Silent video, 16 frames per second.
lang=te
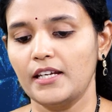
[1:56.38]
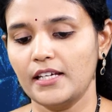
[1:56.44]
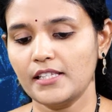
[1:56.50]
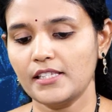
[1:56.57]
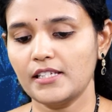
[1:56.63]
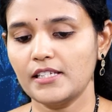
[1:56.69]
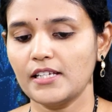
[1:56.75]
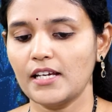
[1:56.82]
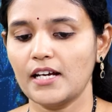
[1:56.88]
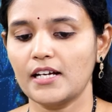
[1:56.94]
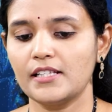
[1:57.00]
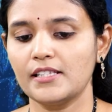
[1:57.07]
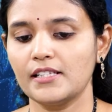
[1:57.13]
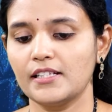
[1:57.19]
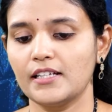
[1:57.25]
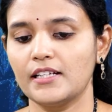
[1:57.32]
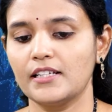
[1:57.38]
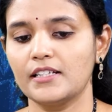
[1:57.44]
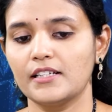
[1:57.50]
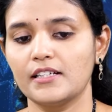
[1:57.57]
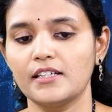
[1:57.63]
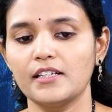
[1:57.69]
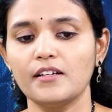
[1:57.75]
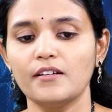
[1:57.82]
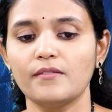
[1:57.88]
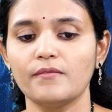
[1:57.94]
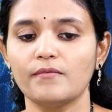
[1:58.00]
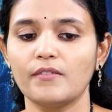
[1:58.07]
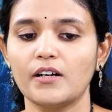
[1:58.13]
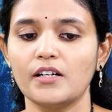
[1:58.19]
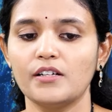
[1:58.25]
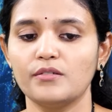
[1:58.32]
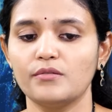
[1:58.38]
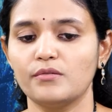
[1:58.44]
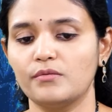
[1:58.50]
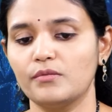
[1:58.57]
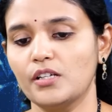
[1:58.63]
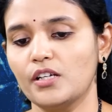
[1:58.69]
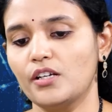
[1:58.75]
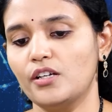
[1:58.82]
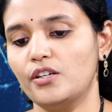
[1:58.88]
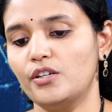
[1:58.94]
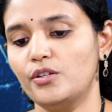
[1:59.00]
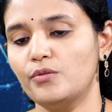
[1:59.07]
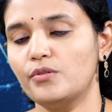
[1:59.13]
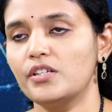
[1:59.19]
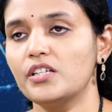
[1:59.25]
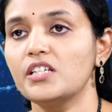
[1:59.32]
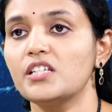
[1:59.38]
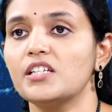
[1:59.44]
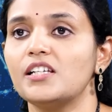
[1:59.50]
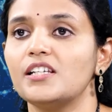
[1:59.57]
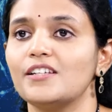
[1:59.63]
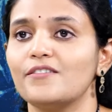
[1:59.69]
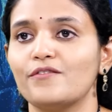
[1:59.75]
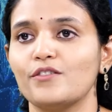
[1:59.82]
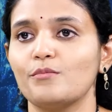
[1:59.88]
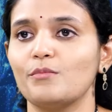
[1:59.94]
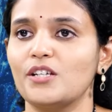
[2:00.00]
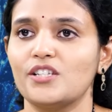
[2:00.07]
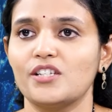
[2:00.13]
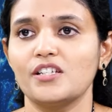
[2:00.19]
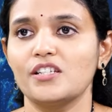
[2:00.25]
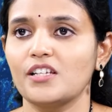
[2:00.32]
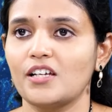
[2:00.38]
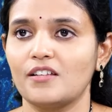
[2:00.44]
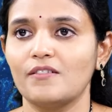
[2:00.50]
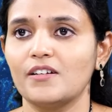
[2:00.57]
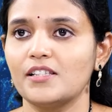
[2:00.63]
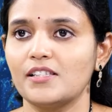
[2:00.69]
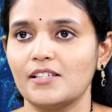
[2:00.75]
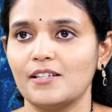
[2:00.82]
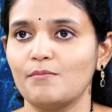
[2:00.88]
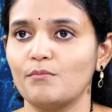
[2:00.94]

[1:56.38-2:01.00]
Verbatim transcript: నెక్స్ట్ చేయాల్సింది ఏంటంటే వాళ్ళు న్యూట్రిషనల్ ఇన్ఫర్మేషన్ చదవాల్సిన